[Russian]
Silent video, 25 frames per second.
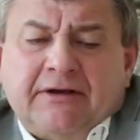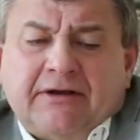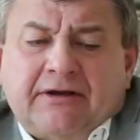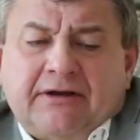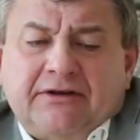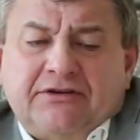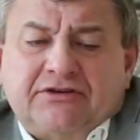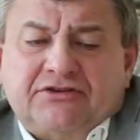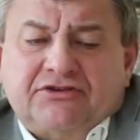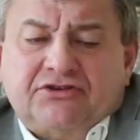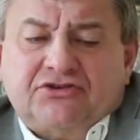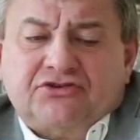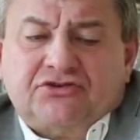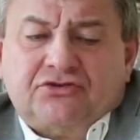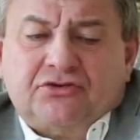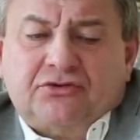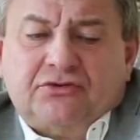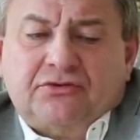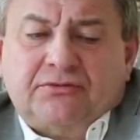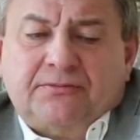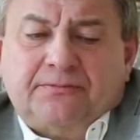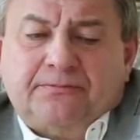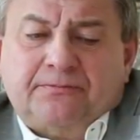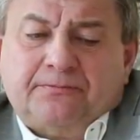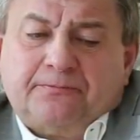конечно,
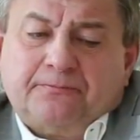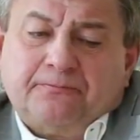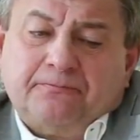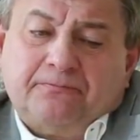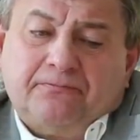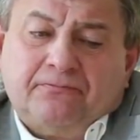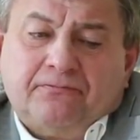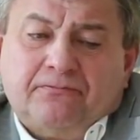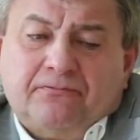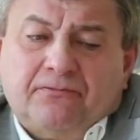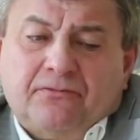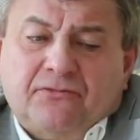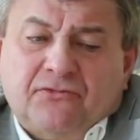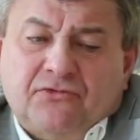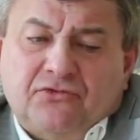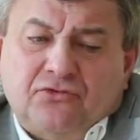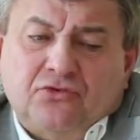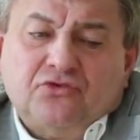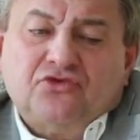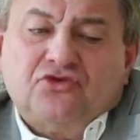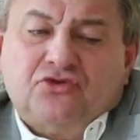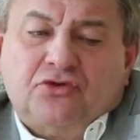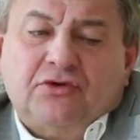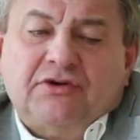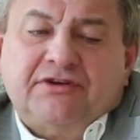что,
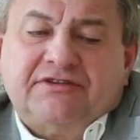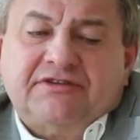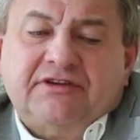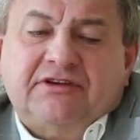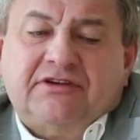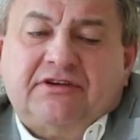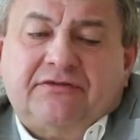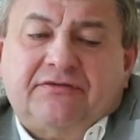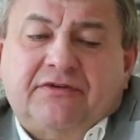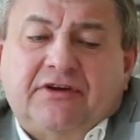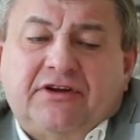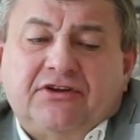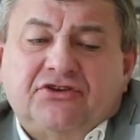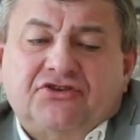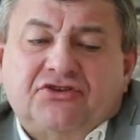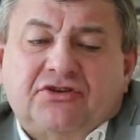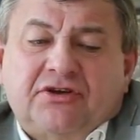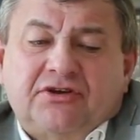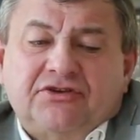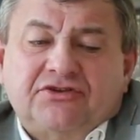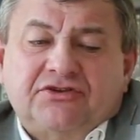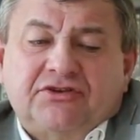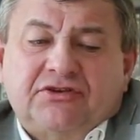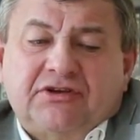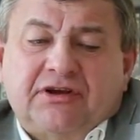ну, что Александр Иванович,
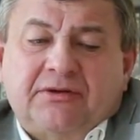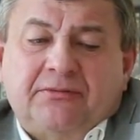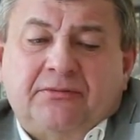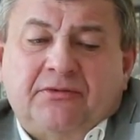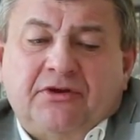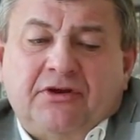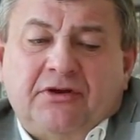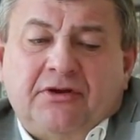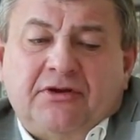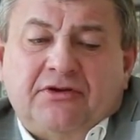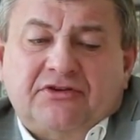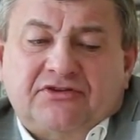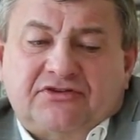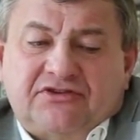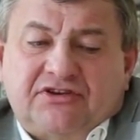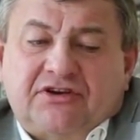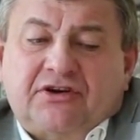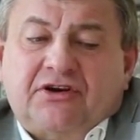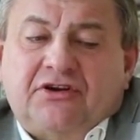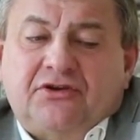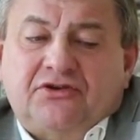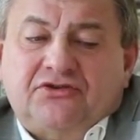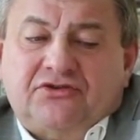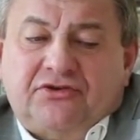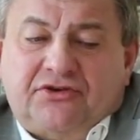конечно, там
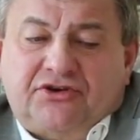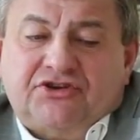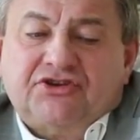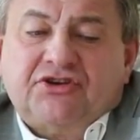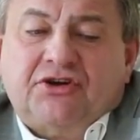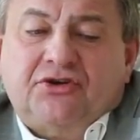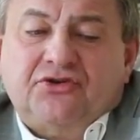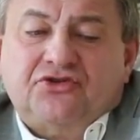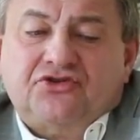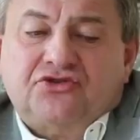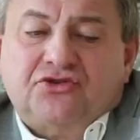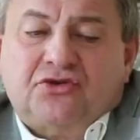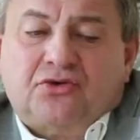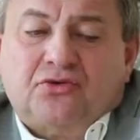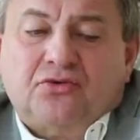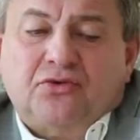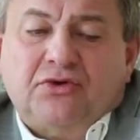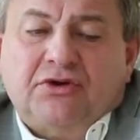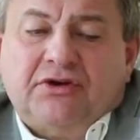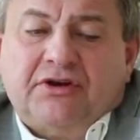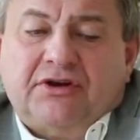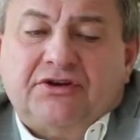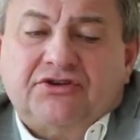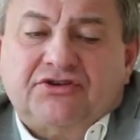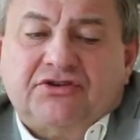сыграл эту решающую
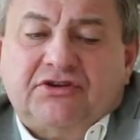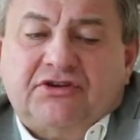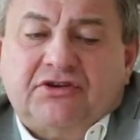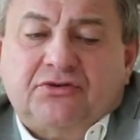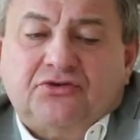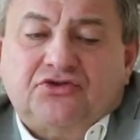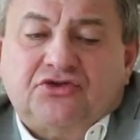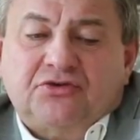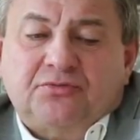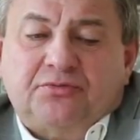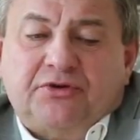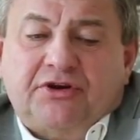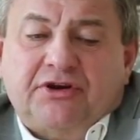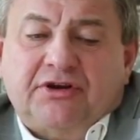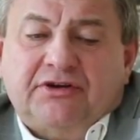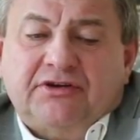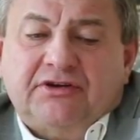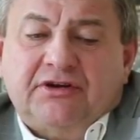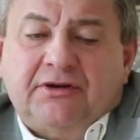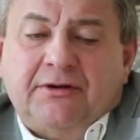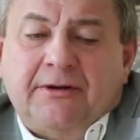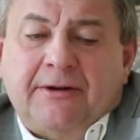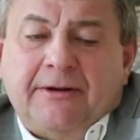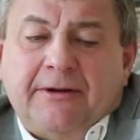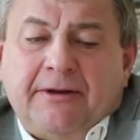роль. Конечно, это очень
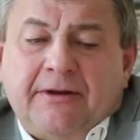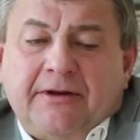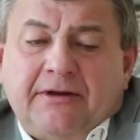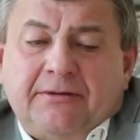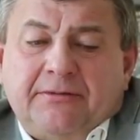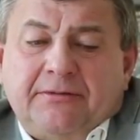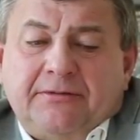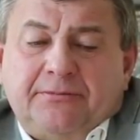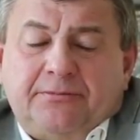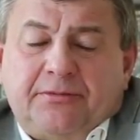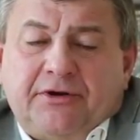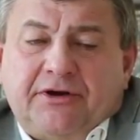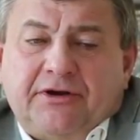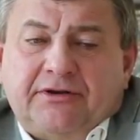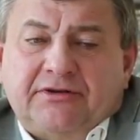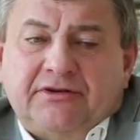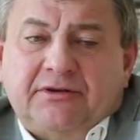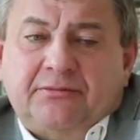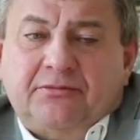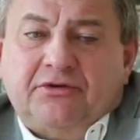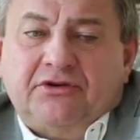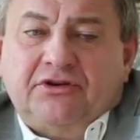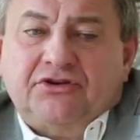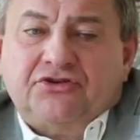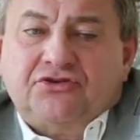приятно. И приятно
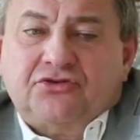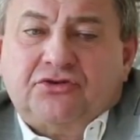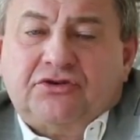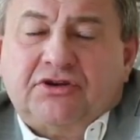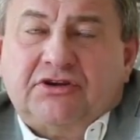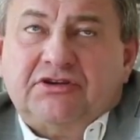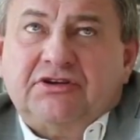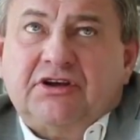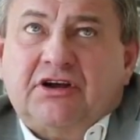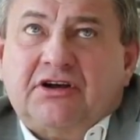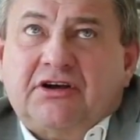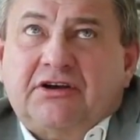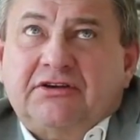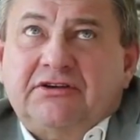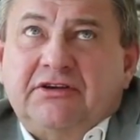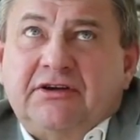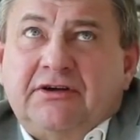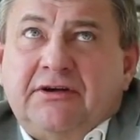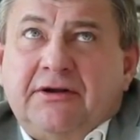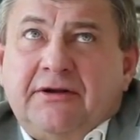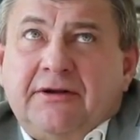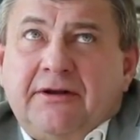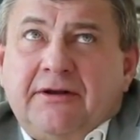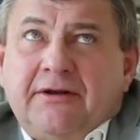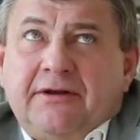было еще тогда,
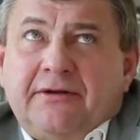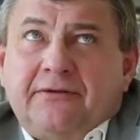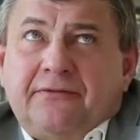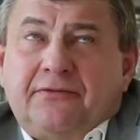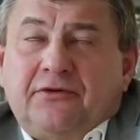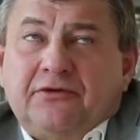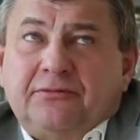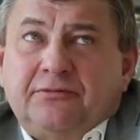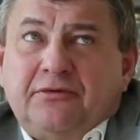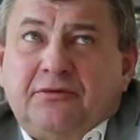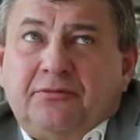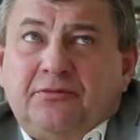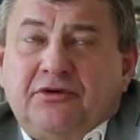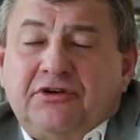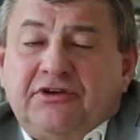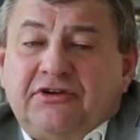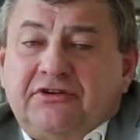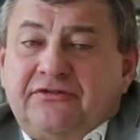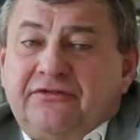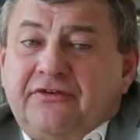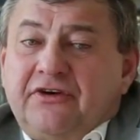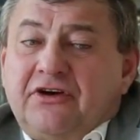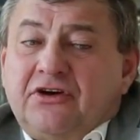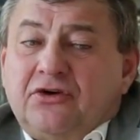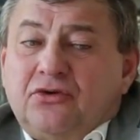когда вот мы были
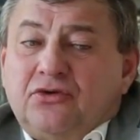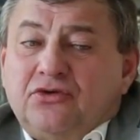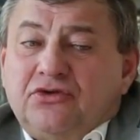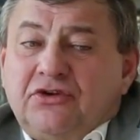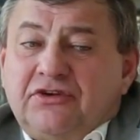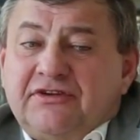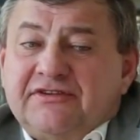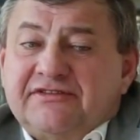два года